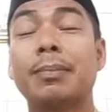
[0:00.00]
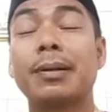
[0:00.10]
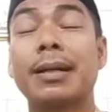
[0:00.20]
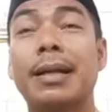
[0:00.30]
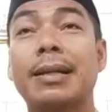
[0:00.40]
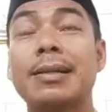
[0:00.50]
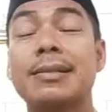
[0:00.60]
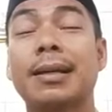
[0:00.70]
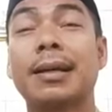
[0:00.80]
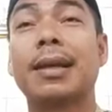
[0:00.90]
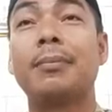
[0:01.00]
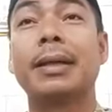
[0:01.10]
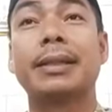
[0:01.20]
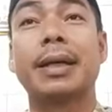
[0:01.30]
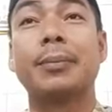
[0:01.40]
berat dan segala
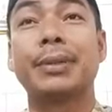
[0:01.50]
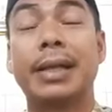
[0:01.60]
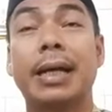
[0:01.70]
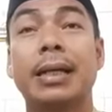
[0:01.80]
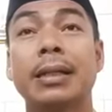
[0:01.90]
macamnya